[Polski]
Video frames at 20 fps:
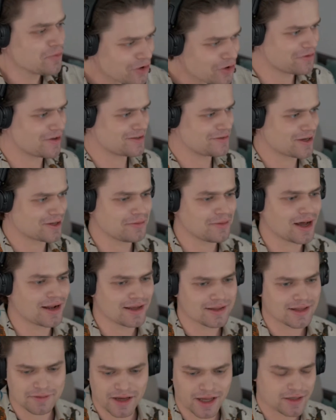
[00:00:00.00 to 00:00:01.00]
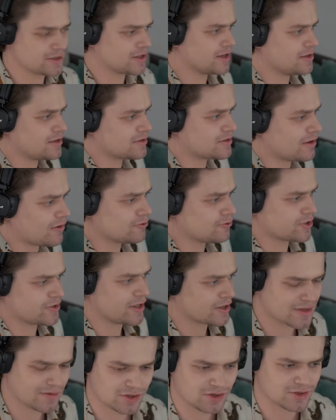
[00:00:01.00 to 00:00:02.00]
będzie mój wywiad z Mają, ale tak, Maja dzisiaj została
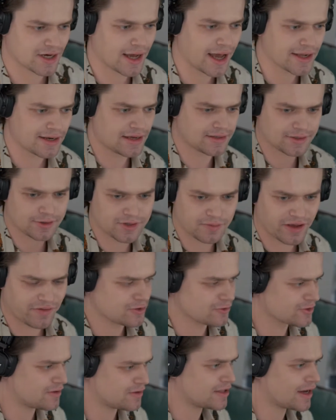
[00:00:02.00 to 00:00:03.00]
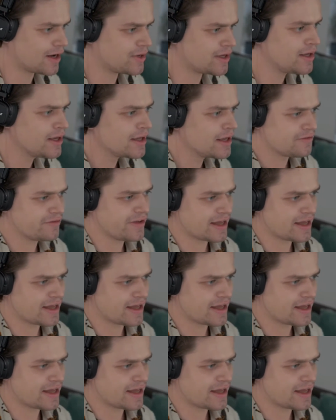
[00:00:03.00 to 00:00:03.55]
ogłoszona jako zawodniczka High League, zaczęły się pojawiać różne materiały,